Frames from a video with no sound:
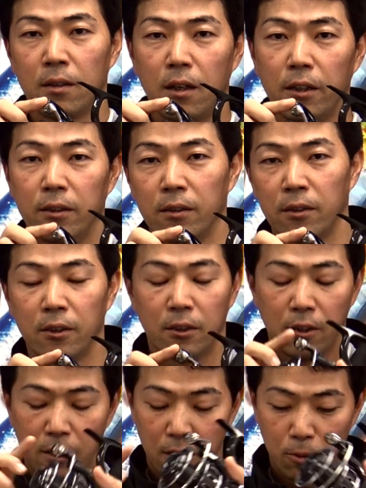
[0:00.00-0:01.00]
はい、
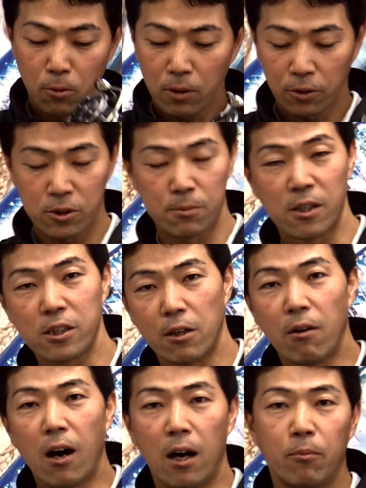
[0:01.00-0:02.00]
効果としまして
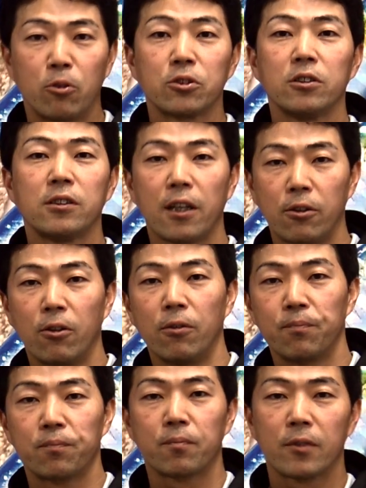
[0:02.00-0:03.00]
は防水性能
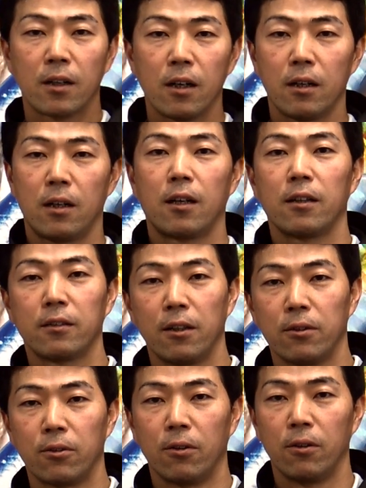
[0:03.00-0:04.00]
が上がって
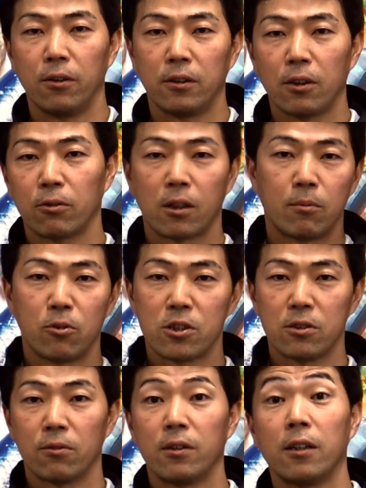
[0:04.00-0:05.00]
いるといったところはも
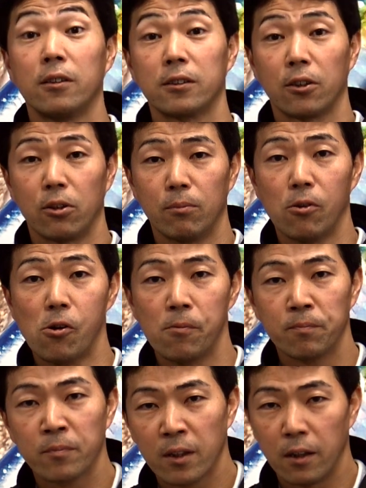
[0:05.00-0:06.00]
ちろんなんですけども
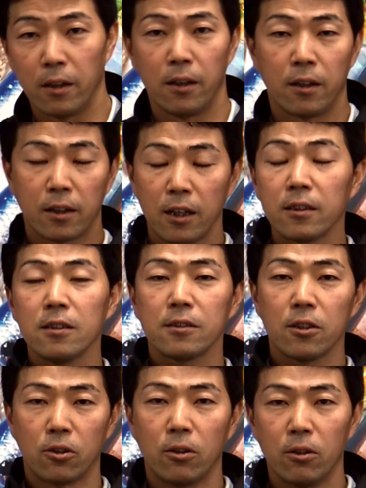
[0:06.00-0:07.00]
回転
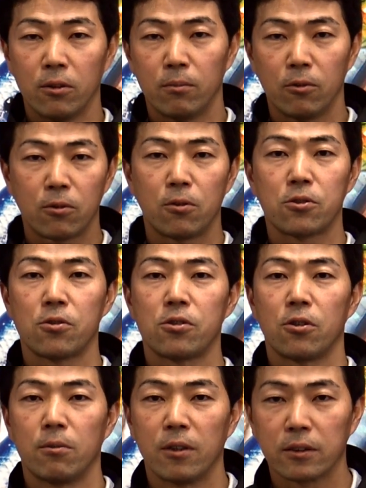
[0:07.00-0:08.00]
性能も向上し
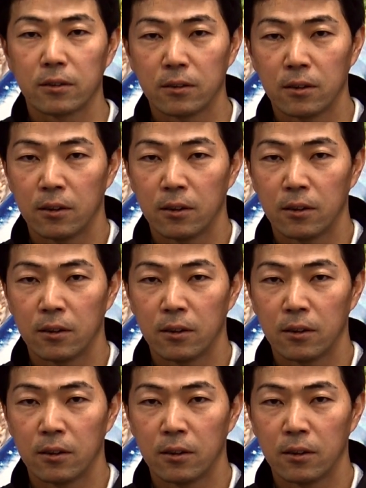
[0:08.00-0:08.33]
ております。